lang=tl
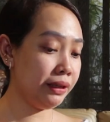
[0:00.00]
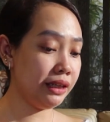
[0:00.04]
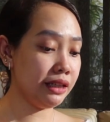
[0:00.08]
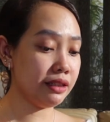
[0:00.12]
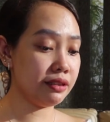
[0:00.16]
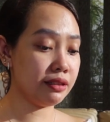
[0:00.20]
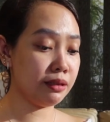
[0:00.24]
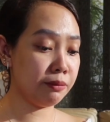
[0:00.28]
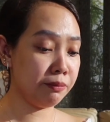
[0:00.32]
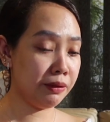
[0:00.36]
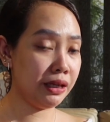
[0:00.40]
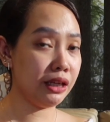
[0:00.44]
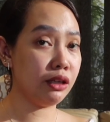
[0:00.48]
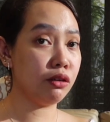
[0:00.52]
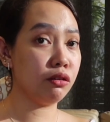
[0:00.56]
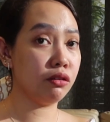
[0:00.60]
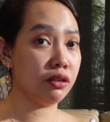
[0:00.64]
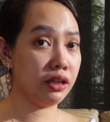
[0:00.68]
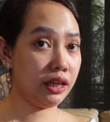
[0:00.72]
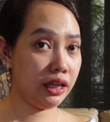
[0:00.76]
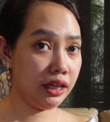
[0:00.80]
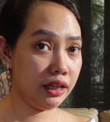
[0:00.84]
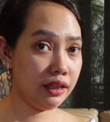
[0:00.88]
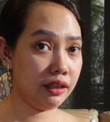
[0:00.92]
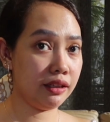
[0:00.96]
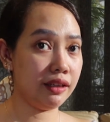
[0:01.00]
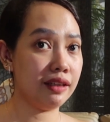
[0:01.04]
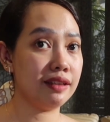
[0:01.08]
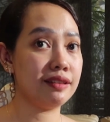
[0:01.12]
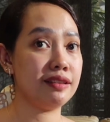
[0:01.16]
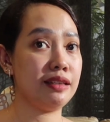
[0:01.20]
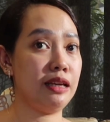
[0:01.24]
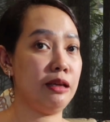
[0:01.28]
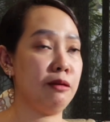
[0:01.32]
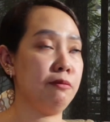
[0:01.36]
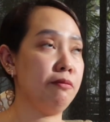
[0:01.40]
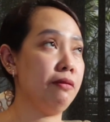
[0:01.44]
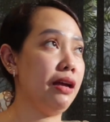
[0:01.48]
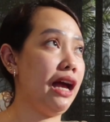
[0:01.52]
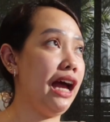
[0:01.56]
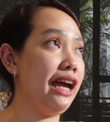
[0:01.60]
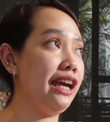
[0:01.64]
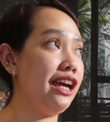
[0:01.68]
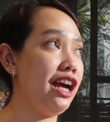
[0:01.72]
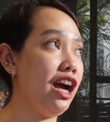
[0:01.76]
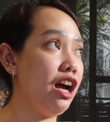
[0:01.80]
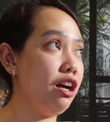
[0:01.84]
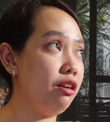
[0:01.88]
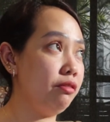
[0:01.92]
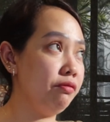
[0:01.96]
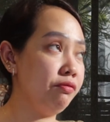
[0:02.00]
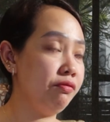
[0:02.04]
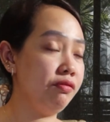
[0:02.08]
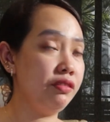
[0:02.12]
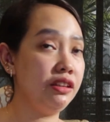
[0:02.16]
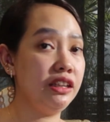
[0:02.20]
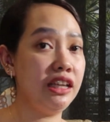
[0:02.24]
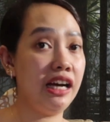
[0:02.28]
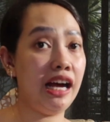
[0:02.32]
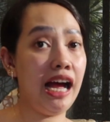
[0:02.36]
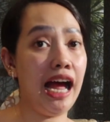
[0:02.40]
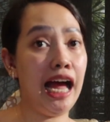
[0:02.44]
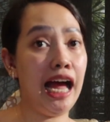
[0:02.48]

Pinasabay ko rin kasi I have the